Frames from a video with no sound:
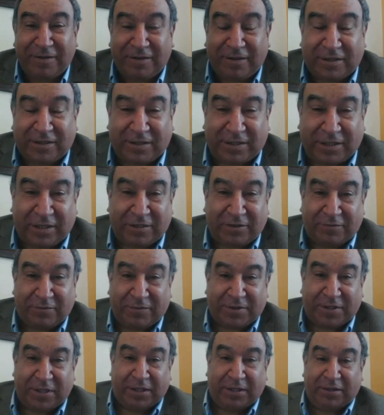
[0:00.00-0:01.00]
¿Qué tal?
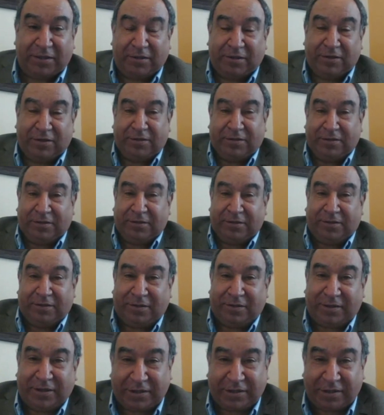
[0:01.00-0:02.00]
¿Cómo están?
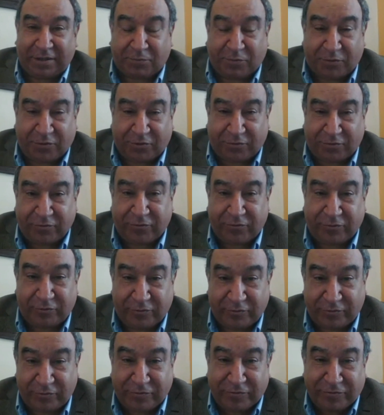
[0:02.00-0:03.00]
Gracias por
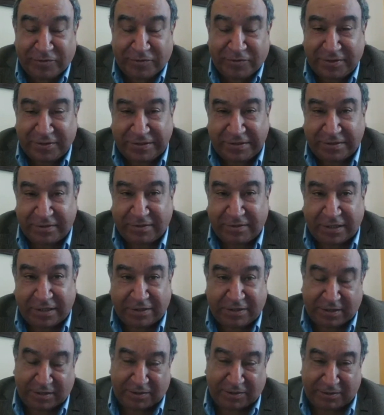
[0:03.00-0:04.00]
su
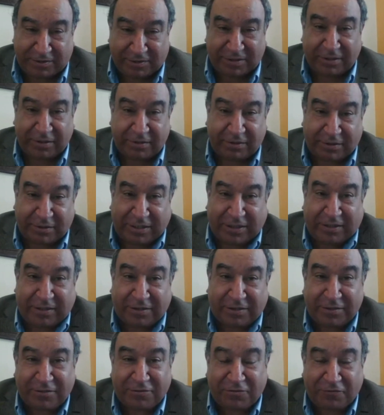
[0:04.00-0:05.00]
asistencia a
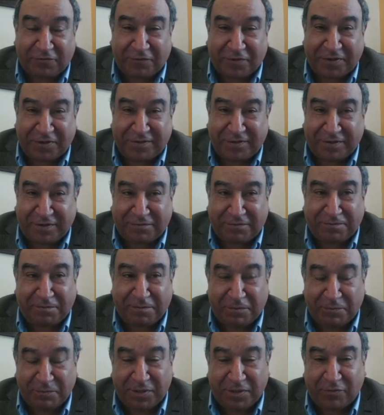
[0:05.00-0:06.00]
estas conferencias
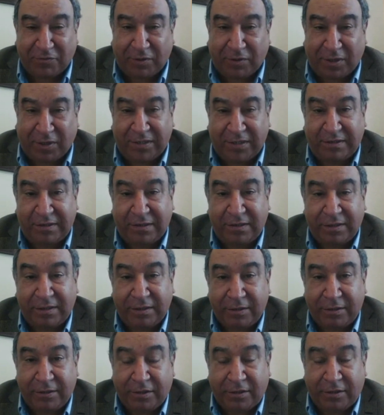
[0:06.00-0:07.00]
virtuales.
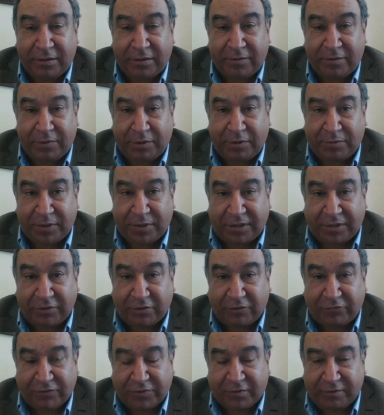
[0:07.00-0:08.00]
Mi nombre es
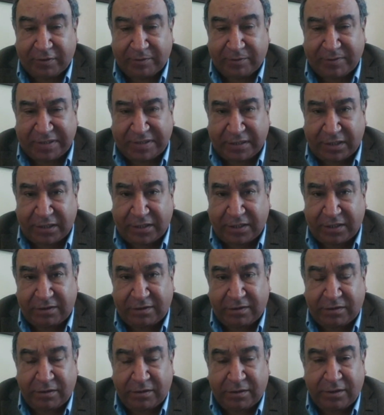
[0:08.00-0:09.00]
Adolfo Esquivel
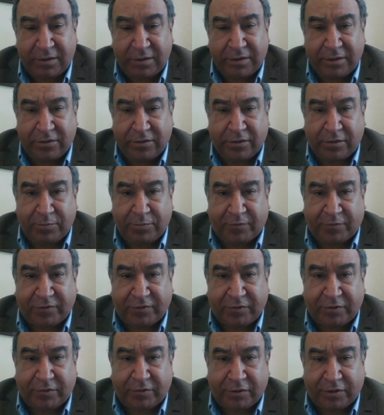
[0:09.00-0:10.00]
Martínez, soy
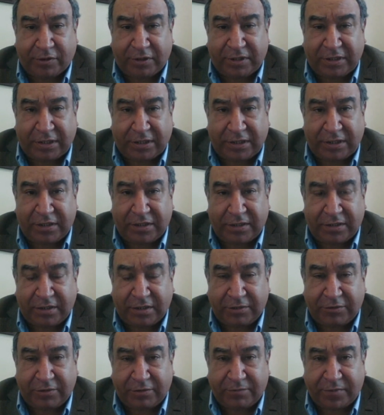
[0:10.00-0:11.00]
profesor del
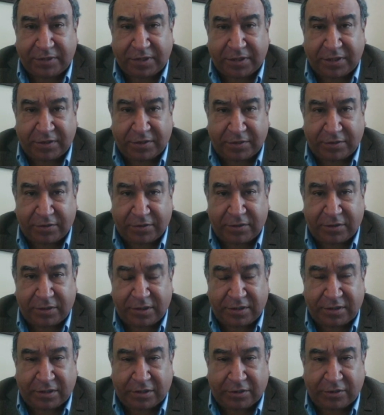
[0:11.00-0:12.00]
Centro de Investigación y
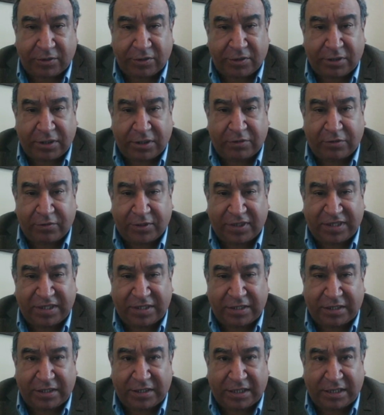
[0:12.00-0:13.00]
Desarrollo de Tecnología
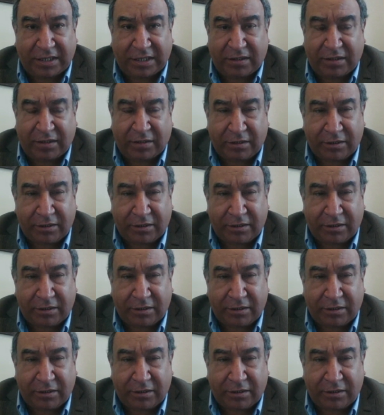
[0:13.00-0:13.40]
Digital